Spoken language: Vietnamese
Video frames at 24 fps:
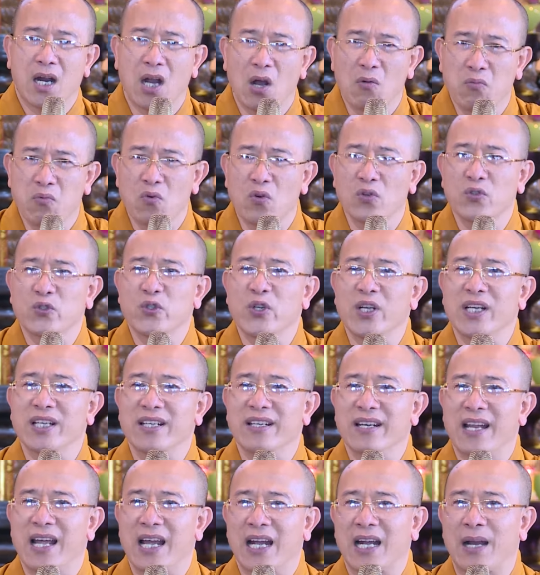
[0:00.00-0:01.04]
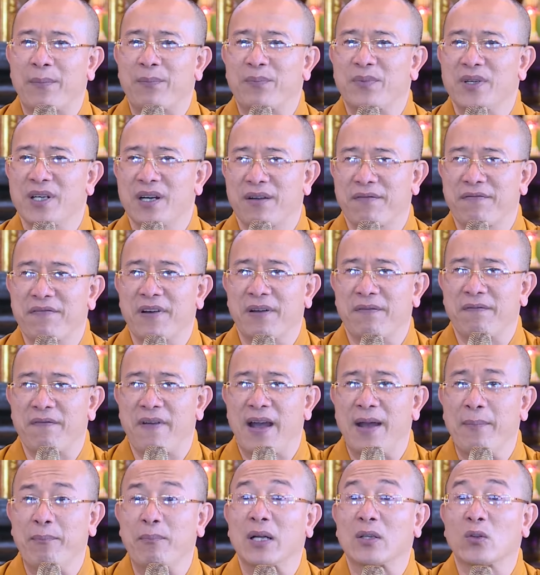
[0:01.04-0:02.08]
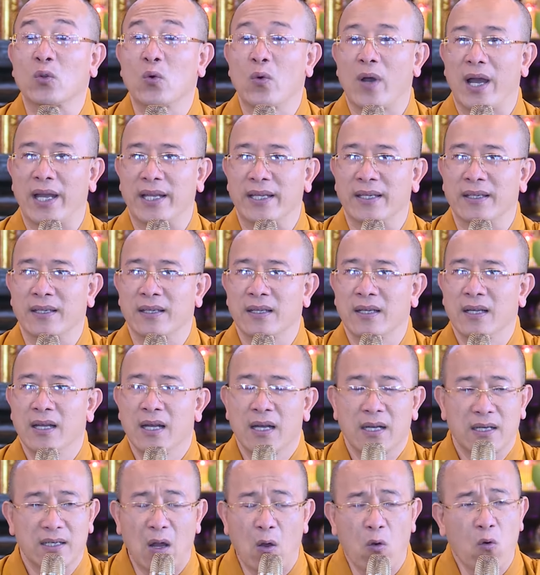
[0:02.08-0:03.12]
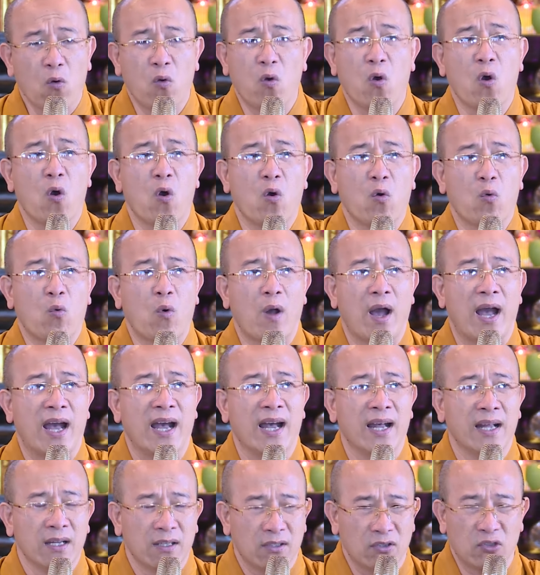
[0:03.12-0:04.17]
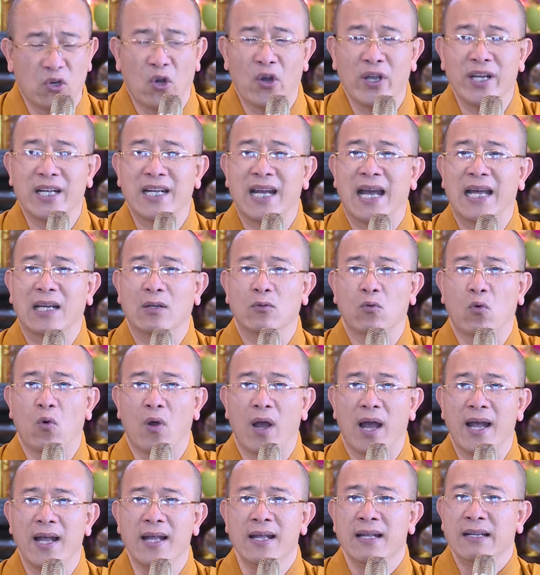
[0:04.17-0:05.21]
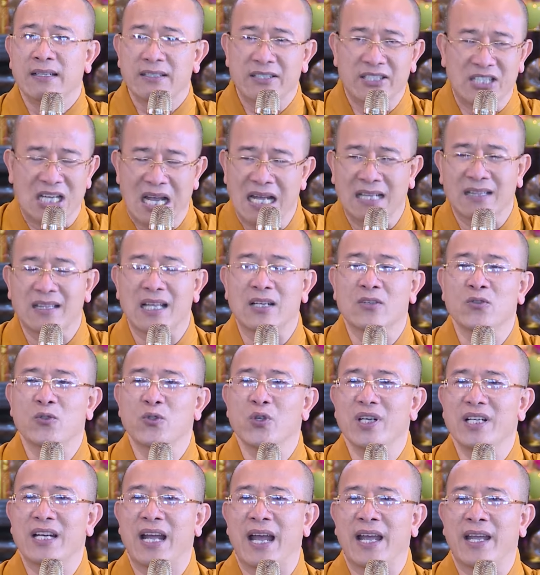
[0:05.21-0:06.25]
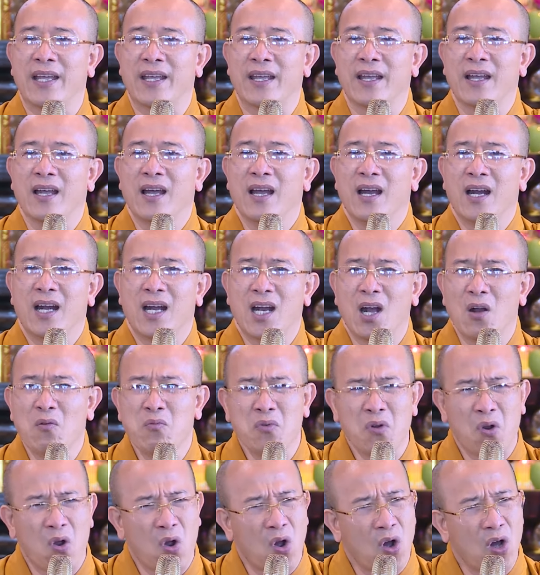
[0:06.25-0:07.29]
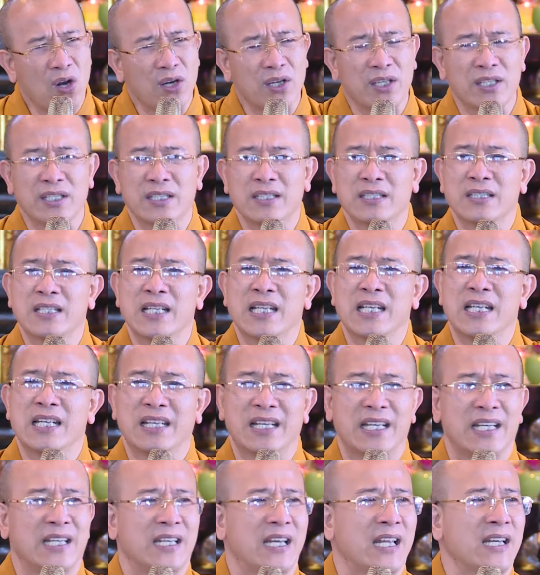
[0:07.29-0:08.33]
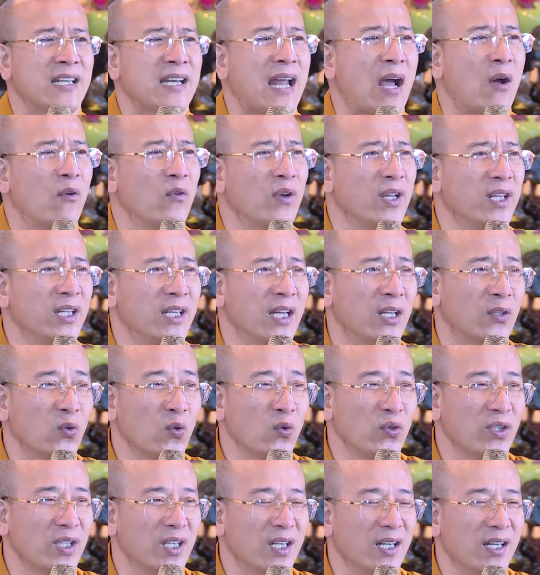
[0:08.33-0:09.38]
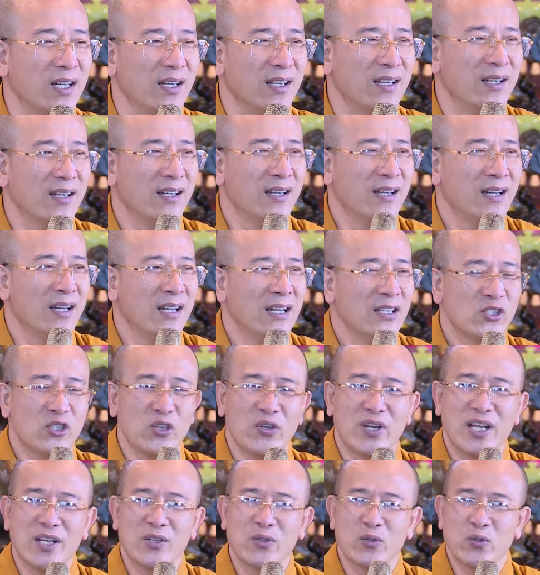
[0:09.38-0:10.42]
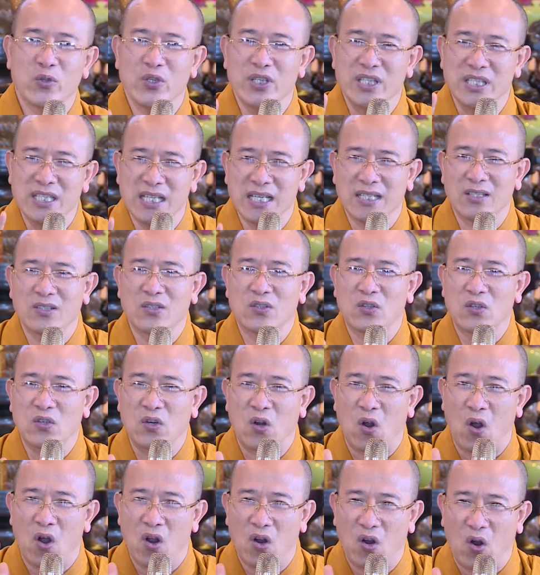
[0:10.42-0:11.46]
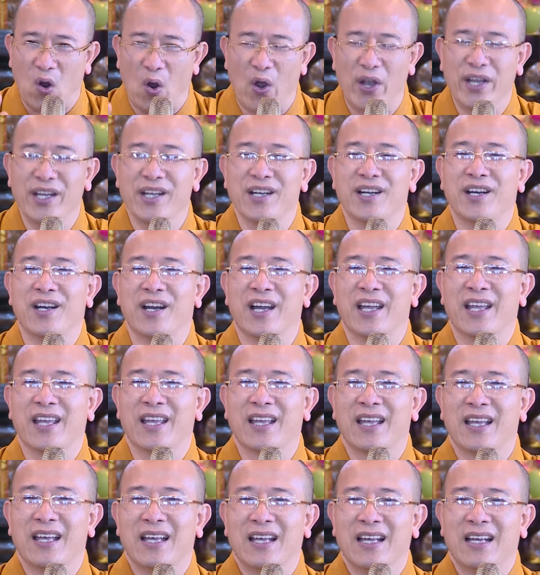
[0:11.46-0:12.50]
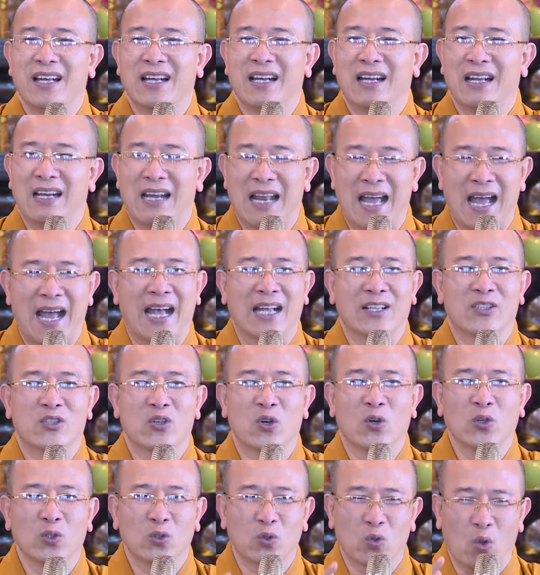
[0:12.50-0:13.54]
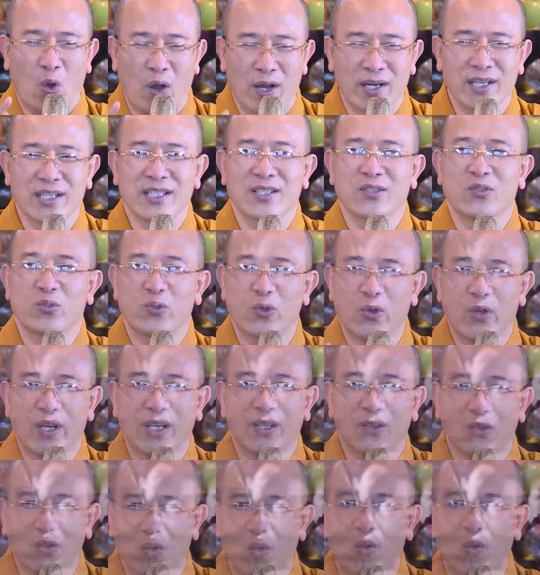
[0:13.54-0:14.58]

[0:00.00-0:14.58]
không có duyên để gặp được phật pháp mà tu hành đau khổ quá đói khát quá tra tấn suốt ngày không còn gì nghĩ đến đạo lý để tu nữa cho nên duy nhất có cõi người là chỗ thuận duyên